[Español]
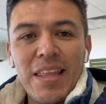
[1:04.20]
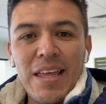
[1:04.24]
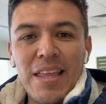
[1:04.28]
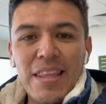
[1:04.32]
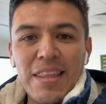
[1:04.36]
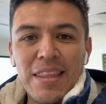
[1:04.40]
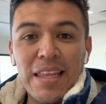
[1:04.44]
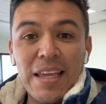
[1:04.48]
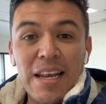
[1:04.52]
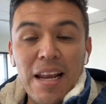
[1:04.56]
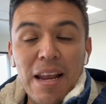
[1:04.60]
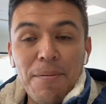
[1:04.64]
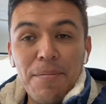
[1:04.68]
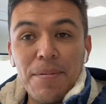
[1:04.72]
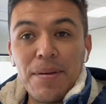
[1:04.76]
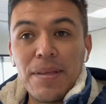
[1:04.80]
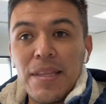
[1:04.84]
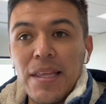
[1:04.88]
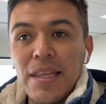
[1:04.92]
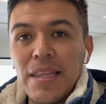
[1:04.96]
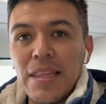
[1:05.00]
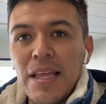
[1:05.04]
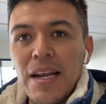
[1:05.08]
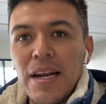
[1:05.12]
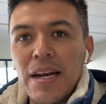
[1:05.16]
de la
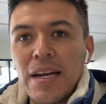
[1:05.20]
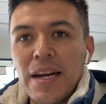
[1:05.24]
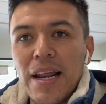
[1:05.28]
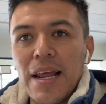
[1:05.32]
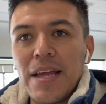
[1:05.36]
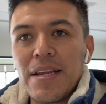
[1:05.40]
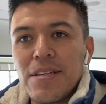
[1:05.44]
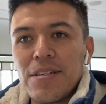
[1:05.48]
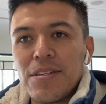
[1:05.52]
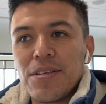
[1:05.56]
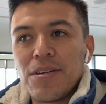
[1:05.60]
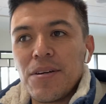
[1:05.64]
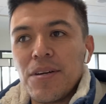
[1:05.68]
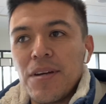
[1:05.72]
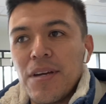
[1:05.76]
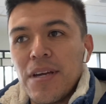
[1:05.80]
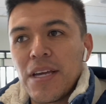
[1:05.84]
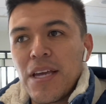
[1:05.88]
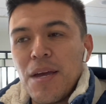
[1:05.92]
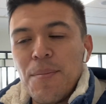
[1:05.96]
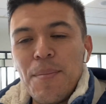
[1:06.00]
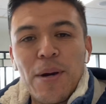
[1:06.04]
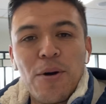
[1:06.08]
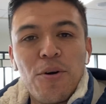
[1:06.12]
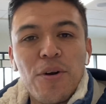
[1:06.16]
vida del rancho.
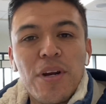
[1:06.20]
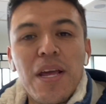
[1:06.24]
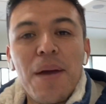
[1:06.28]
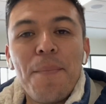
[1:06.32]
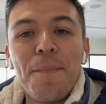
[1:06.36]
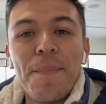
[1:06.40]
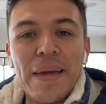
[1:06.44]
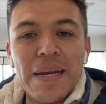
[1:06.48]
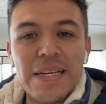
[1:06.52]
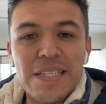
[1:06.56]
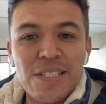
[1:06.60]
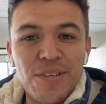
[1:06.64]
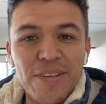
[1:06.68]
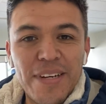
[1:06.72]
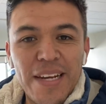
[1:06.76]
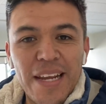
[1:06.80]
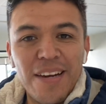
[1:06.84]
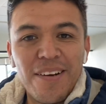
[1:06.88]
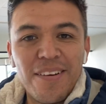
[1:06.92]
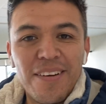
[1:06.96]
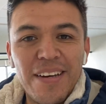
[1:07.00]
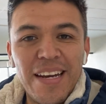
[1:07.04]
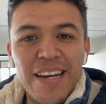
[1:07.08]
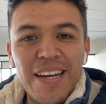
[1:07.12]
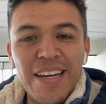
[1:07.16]
Qué mejor que en persona,
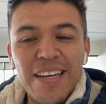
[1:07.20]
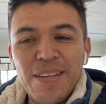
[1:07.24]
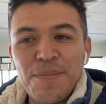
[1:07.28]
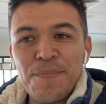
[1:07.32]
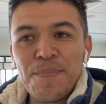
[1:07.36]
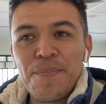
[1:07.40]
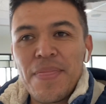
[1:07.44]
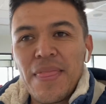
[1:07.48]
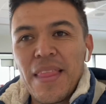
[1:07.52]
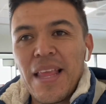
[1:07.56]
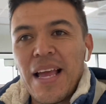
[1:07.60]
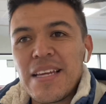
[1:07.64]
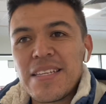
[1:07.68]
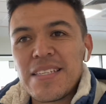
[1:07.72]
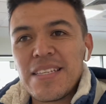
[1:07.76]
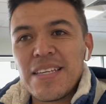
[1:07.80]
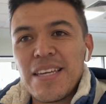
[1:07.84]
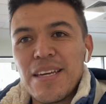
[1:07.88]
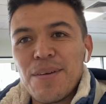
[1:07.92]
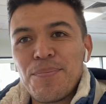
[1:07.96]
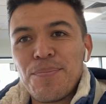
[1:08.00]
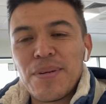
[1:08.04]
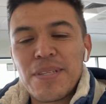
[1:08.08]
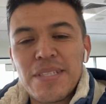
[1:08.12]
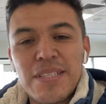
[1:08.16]
¿no creen? Así
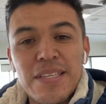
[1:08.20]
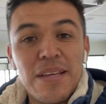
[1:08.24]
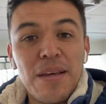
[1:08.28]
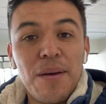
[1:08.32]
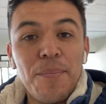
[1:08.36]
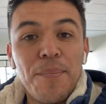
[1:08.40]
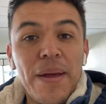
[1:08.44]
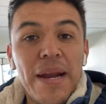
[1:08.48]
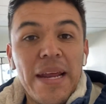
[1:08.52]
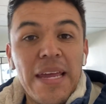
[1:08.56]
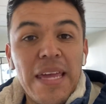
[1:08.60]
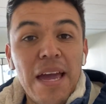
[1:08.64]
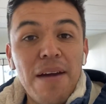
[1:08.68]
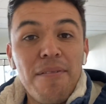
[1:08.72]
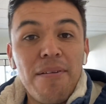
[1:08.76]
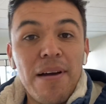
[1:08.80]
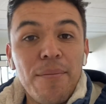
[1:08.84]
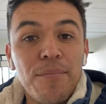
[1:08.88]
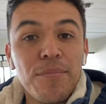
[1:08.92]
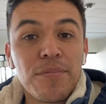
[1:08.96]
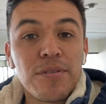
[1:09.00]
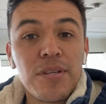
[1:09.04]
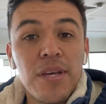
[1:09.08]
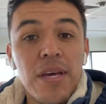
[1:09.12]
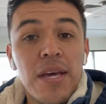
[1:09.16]
que pues para allá
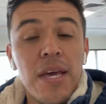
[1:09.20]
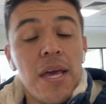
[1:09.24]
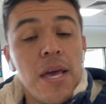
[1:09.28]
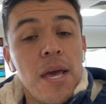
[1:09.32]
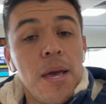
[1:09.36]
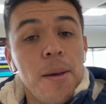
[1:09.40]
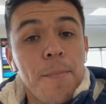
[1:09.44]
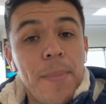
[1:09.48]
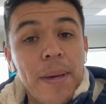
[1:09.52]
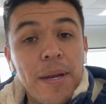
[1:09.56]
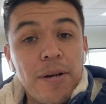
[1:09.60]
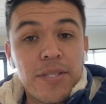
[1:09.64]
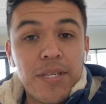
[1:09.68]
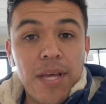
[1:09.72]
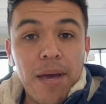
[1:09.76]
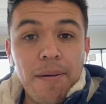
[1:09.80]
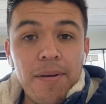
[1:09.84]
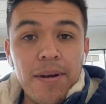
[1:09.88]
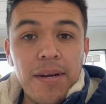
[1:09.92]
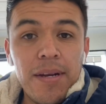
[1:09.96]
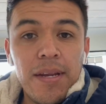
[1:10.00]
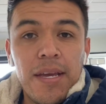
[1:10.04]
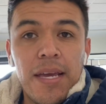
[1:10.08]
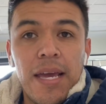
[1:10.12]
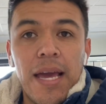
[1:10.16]
vamos. Pero
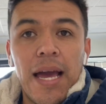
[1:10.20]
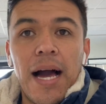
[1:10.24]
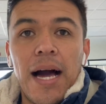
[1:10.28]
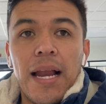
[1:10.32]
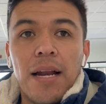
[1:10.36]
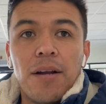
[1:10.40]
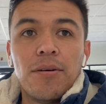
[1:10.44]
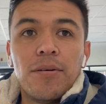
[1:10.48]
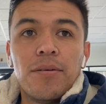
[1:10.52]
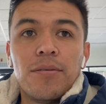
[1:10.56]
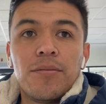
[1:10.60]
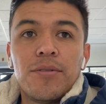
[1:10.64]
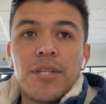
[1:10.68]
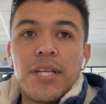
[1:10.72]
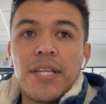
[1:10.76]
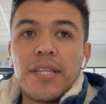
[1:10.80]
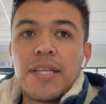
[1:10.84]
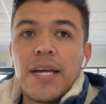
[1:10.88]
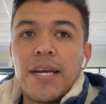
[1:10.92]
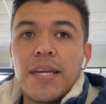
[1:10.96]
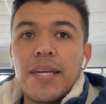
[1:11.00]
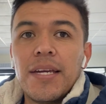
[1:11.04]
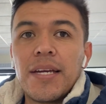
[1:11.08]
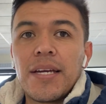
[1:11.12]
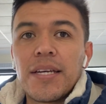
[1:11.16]
saben, algo, un
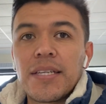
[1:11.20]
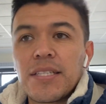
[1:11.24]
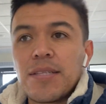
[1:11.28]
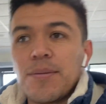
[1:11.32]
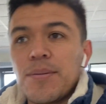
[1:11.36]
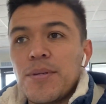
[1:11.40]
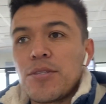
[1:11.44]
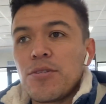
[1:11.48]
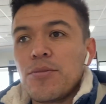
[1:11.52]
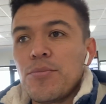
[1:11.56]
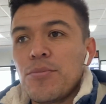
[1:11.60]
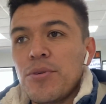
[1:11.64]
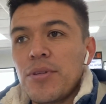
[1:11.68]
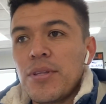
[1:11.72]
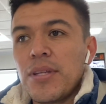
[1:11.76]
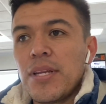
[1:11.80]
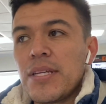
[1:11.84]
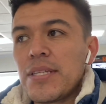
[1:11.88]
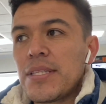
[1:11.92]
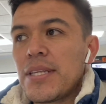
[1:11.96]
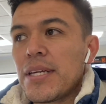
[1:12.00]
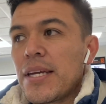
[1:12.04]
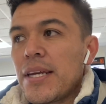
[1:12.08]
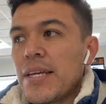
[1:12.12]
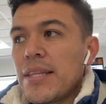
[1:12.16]
detalle que se me hizo muy
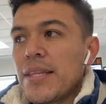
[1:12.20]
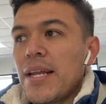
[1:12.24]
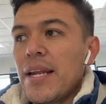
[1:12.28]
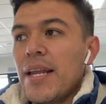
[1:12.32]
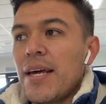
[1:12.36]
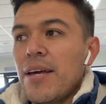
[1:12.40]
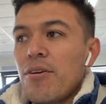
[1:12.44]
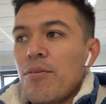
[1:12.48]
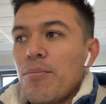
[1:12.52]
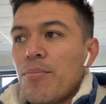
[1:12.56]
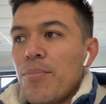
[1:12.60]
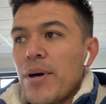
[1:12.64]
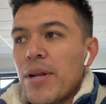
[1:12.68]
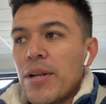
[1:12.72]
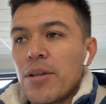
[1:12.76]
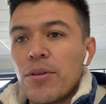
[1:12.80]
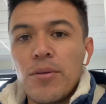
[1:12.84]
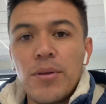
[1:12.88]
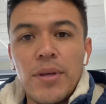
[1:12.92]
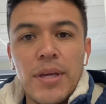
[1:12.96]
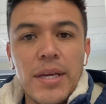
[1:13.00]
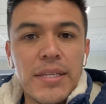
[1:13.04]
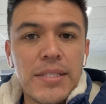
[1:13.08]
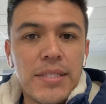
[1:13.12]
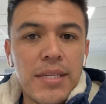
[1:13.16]
triste aquí en el
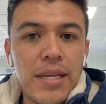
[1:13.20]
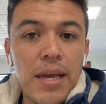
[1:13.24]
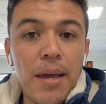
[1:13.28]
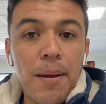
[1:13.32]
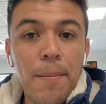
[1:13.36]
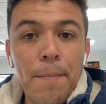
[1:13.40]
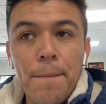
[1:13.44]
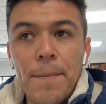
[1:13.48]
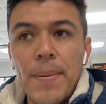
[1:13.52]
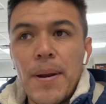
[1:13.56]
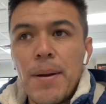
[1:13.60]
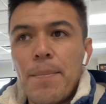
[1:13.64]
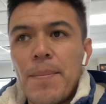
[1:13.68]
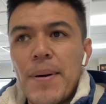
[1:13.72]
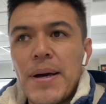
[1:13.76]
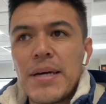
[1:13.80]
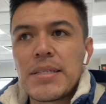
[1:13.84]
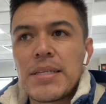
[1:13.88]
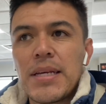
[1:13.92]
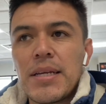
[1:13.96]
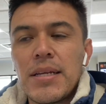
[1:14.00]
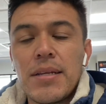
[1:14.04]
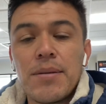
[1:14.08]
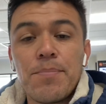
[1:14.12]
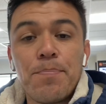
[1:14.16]
aeropuerto y que siempre
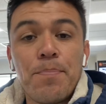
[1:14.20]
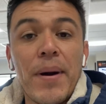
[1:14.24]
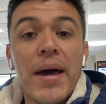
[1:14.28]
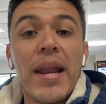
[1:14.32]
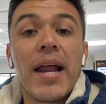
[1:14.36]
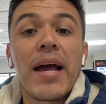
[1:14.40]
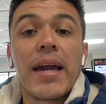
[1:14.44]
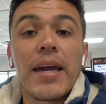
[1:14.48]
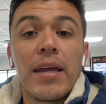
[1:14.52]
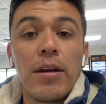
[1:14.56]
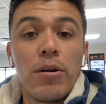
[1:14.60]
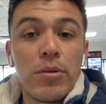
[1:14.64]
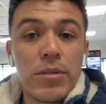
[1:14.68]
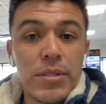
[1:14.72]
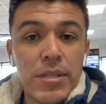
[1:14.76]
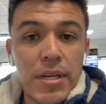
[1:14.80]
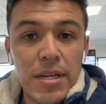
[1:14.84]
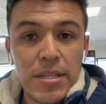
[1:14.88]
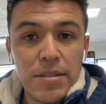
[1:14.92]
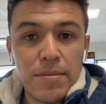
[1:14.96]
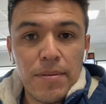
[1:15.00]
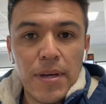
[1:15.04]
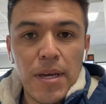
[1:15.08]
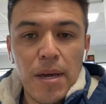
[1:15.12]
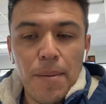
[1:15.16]
pasa para que no se
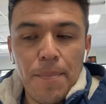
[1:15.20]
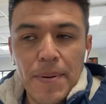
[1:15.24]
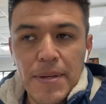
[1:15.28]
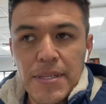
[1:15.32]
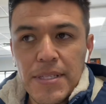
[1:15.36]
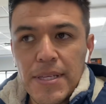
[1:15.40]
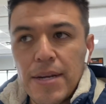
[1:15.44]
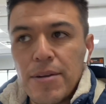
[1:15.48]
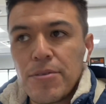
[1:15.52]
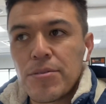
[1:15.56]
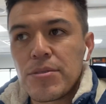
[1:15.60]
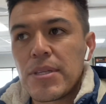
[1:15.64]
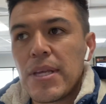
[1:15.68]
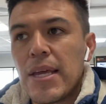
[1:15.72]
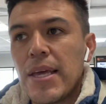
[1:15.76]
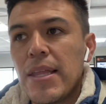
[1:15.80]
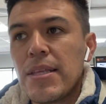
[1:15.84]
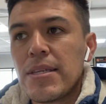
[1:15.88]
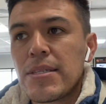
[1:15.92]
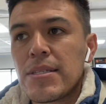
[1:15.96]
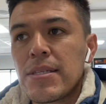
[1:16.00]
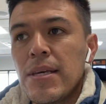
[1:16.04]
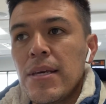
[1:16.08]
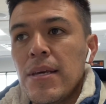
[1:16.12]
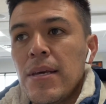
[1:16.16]
les vaya a pasar a
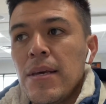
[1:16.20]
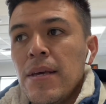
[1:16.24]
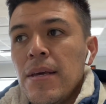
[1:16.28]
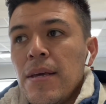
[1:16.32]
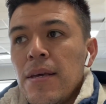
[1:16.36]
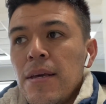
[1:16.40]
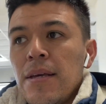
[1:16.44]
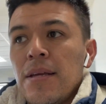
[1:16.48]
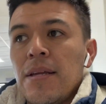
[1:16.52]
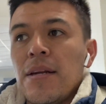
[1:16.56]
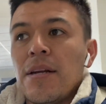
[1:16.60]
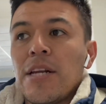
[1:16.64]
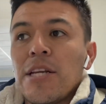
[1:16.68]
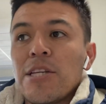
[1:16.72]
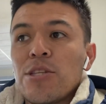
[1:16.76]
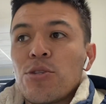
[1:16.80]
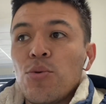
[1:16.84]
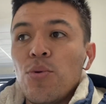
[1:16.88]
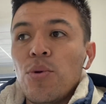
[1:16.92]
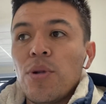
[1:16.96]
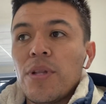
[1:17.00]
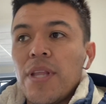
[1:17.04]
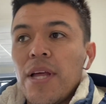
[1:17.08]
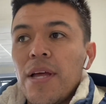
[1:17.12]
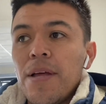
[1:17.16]
ustedes.
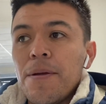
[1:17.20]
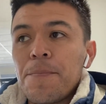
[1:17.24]
Resulta,